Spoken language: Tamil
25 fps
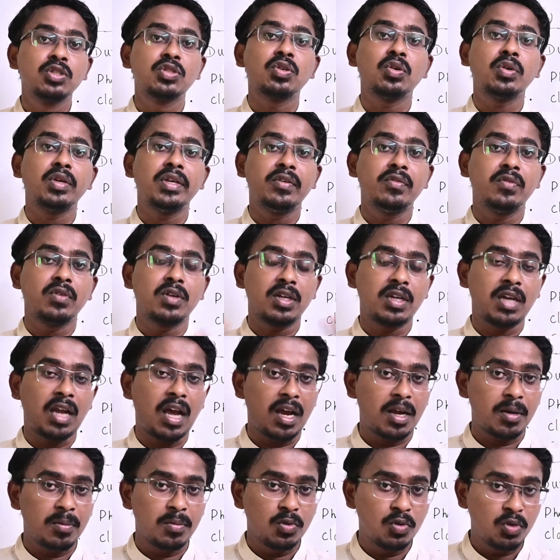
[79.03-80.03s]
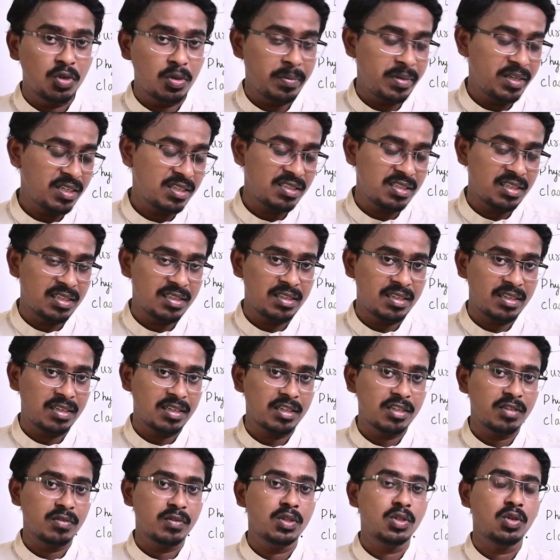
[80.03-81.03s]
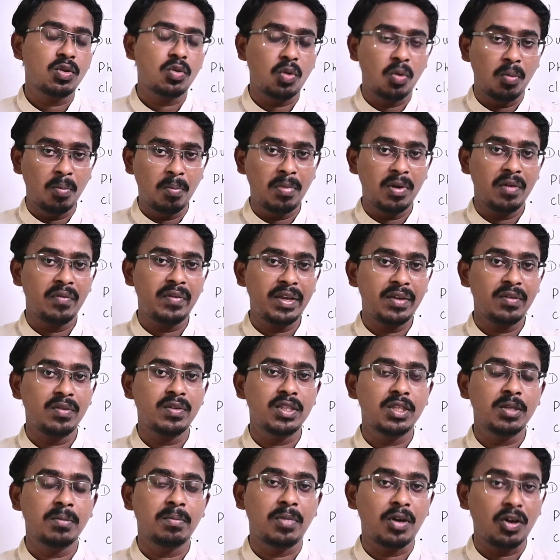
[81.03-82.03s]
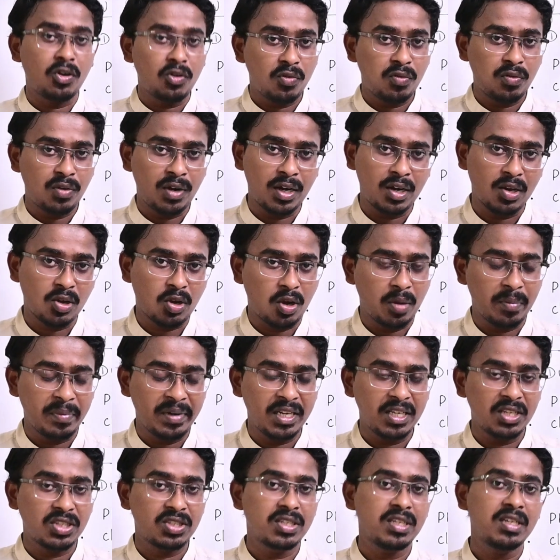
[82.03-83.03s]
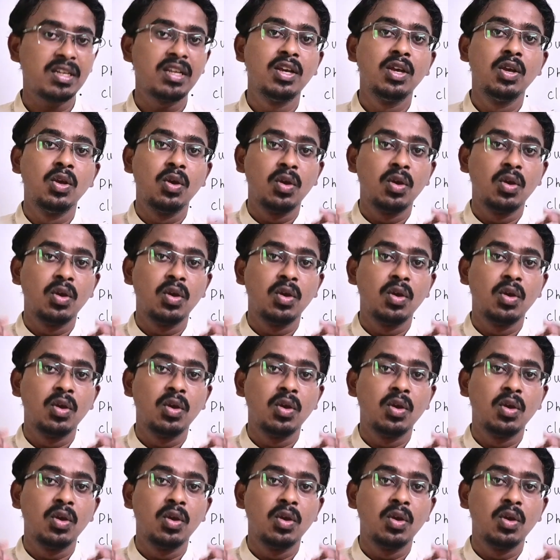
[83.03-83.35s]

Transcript: ஸோ இவங்க நாங்கள் மூணு பேர் சேர்ந்துருக்கிறது வந்து ரொம்பவே வந்து பவர்ஃபுல்லான காம்பினேஷன்